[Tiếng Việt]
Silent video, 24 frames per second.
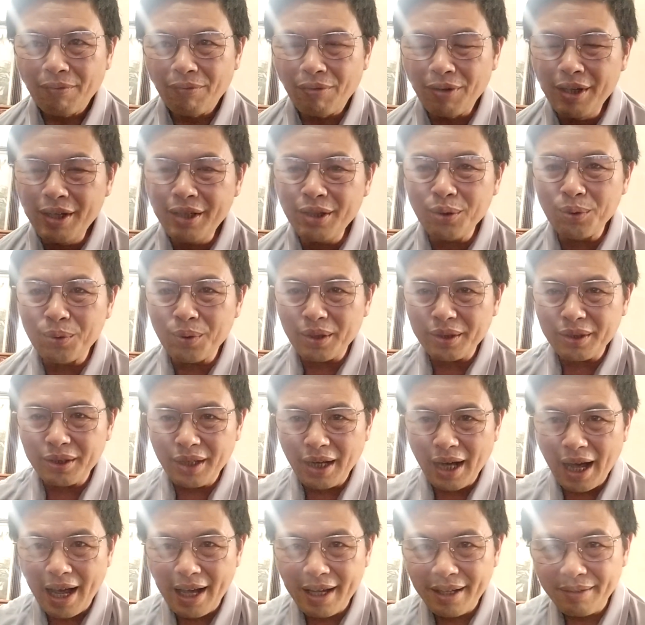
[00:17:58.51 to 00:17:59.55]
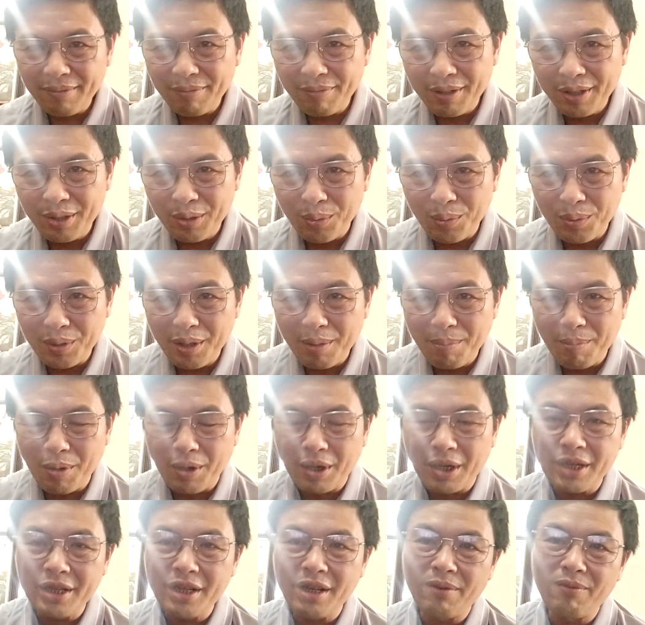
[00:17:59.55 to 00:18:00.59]
ví dụ như ai ví dụ như
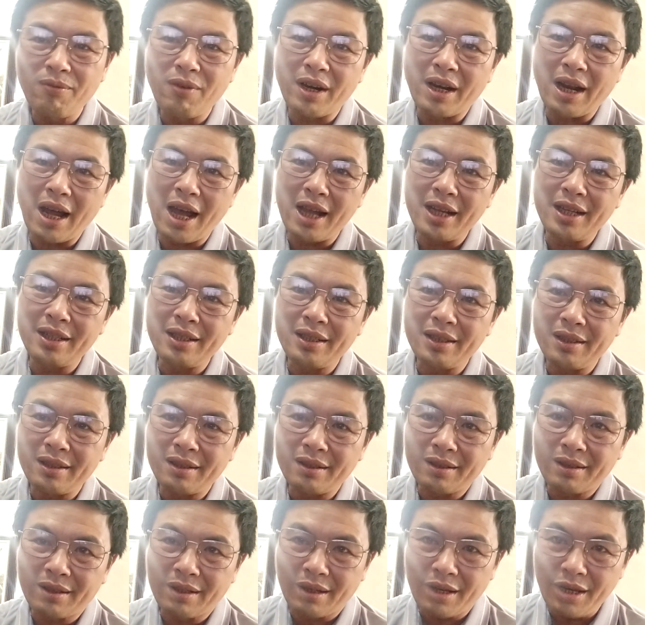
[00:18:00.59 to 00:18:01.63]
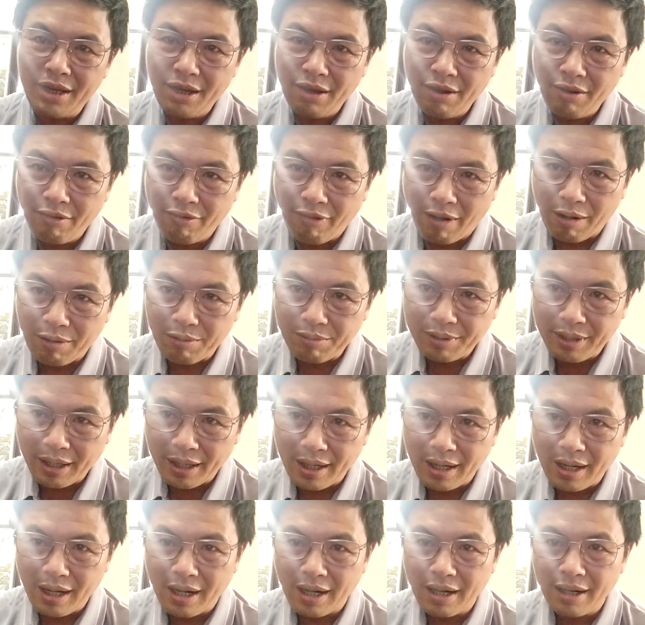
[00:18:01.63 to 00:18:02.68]
một cái nhân vật anh kỳ vọng
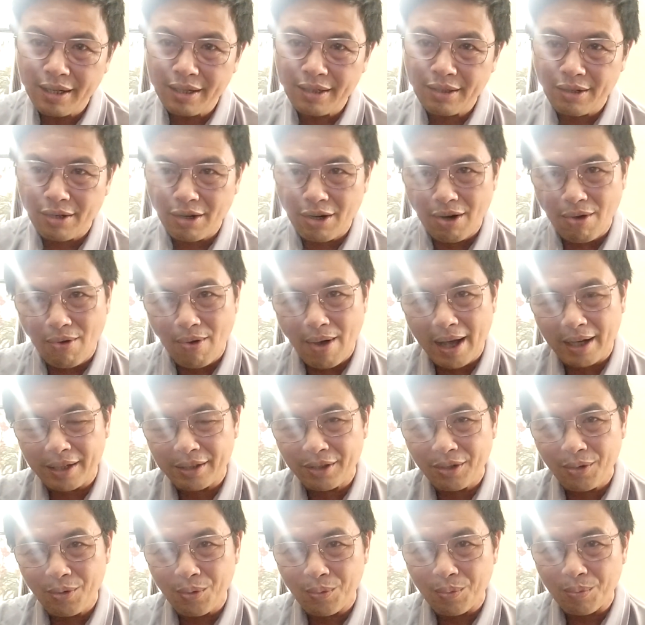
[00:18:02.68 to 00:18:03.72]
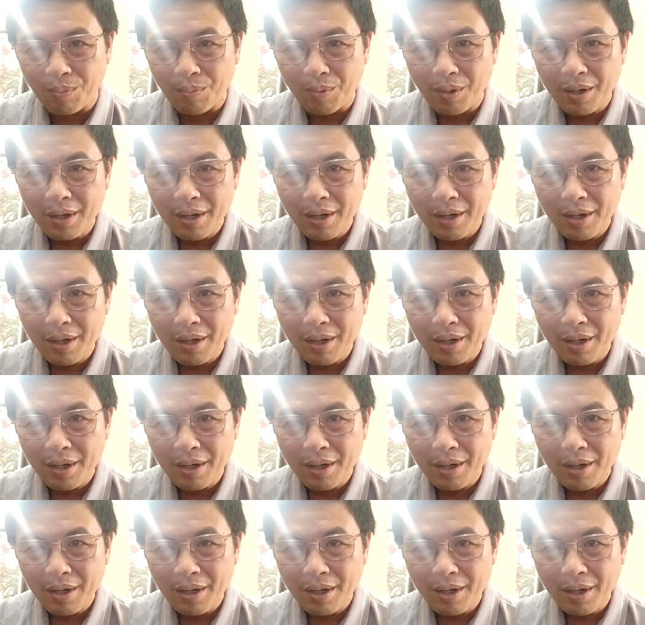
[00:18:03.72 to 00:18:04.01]
rất là lớn đó là hoàng duy hùng